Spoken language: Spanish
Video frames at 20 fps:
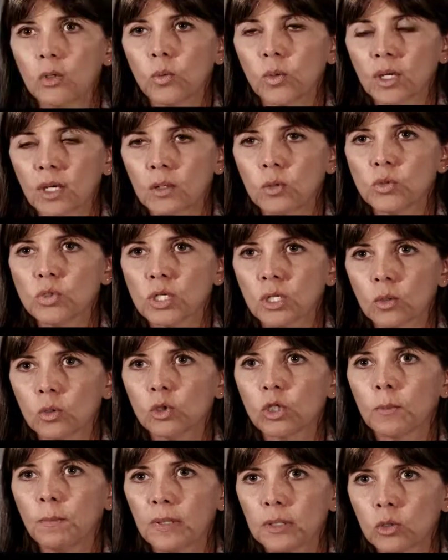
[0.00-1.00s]
ayudan a luchar
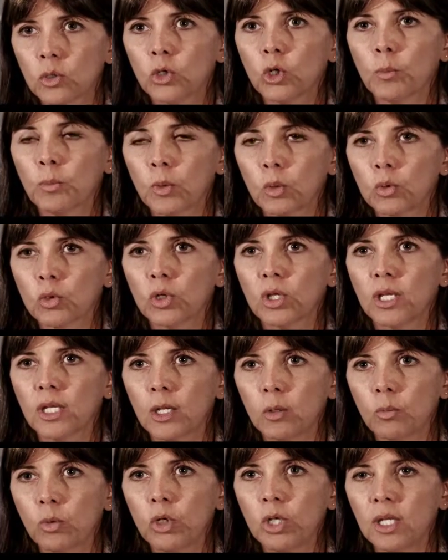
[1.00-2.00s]
contra patógenos productores de
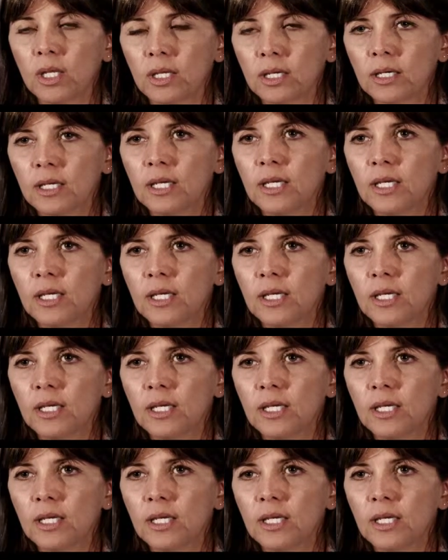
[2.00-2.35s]
neumonía